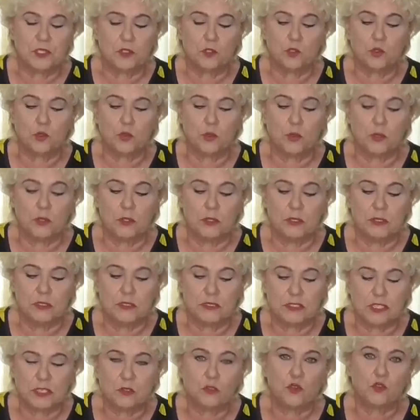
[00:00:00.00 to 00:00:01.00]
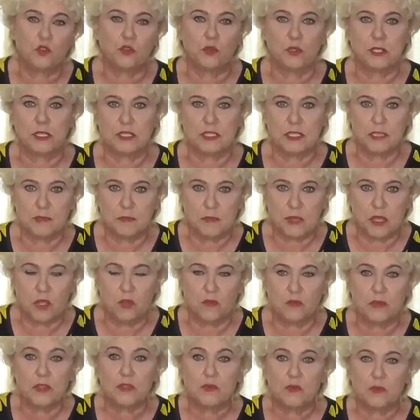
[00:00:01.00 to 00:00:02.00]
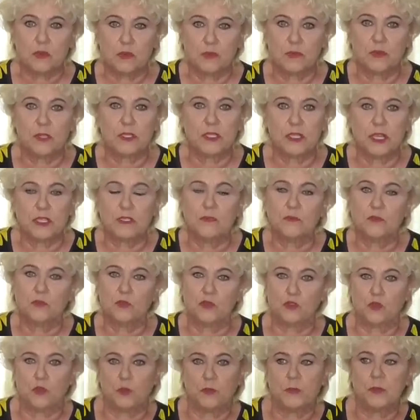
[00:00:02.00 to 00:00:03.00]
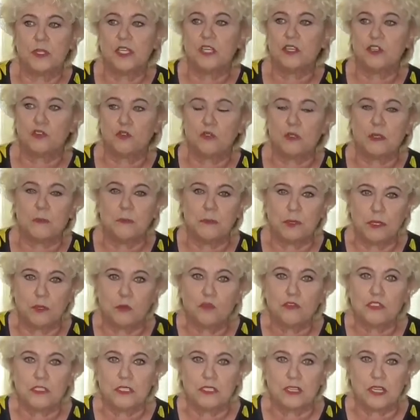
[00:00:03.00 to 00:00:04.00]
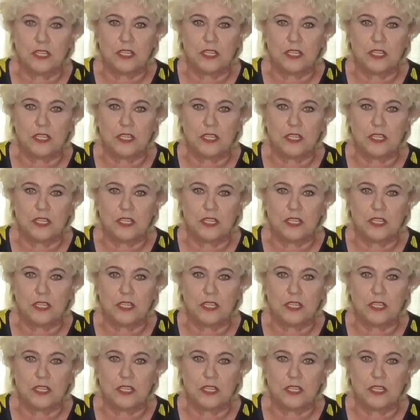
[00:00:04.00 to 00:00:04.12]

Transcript: что за то, что я снимаю видео и выкладываю, что мне еще там положены